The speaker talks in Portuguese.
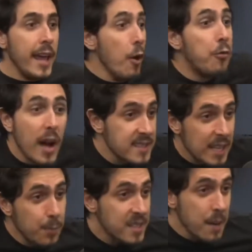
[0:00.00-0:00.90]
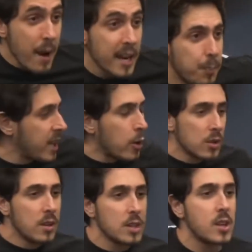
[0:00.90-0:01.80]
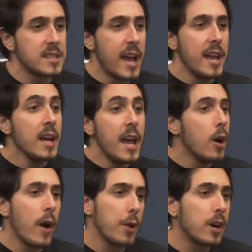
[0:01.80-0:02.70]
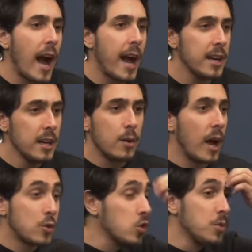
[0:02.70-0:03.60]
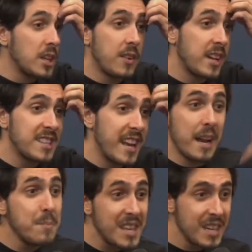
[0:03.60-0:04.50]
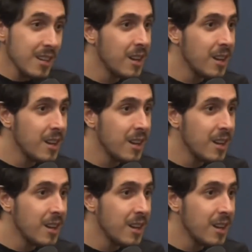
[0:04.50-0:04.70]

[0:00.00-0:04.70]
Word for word: eu fui arrastado pra essa merda, porque quando lançou a série, eu era o cara, a, todo mundo achava que a série era minha.